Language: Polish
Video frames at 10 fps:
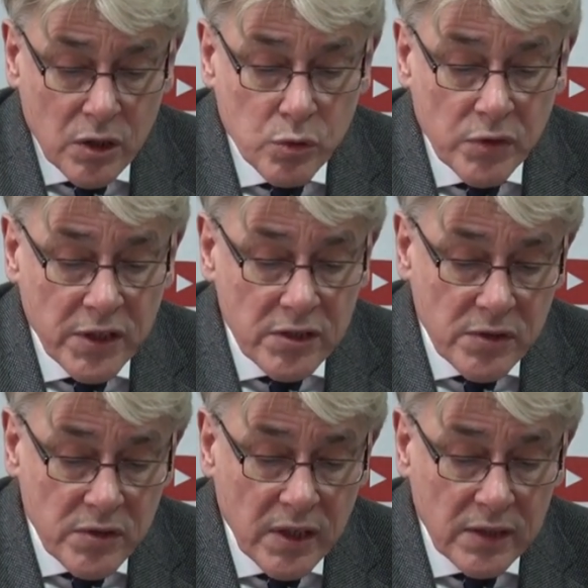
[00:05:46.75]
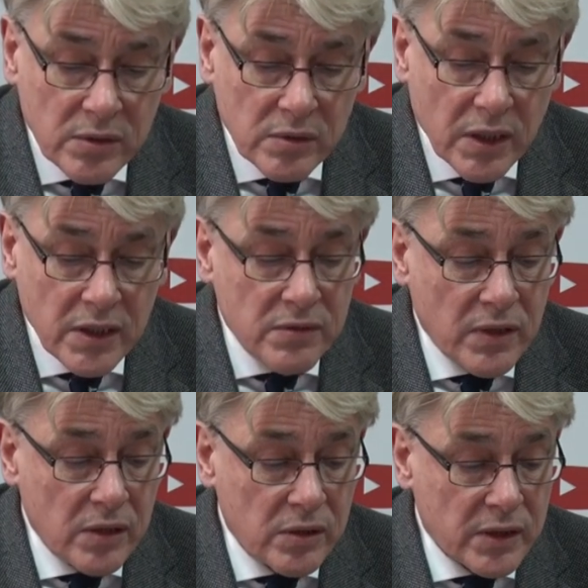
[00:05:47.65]
głównie ze względu na jej
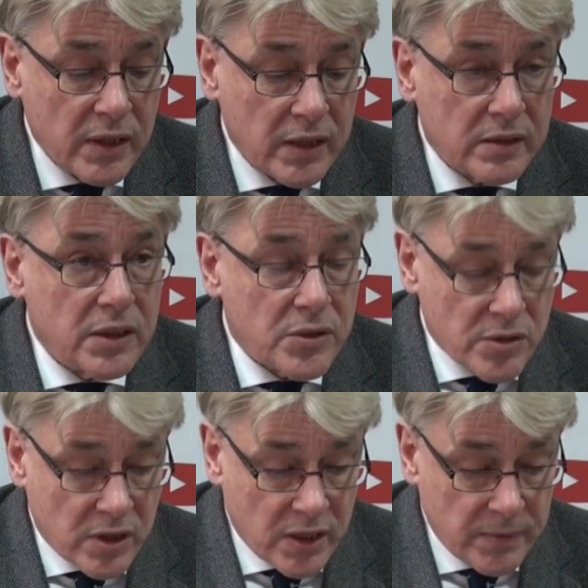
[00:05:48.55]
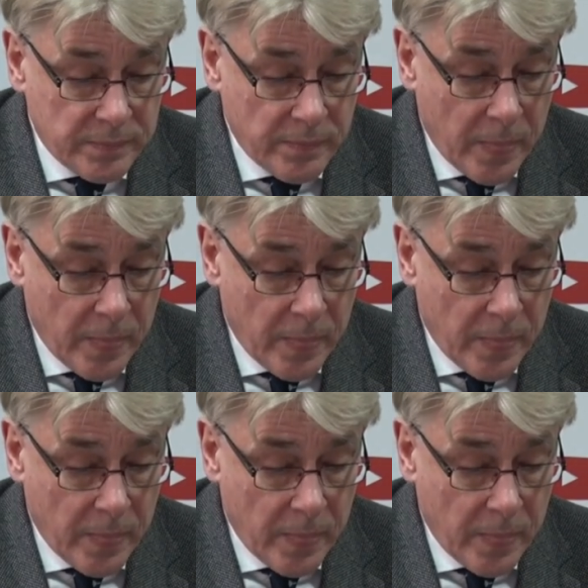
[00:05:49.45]
walory etyczne,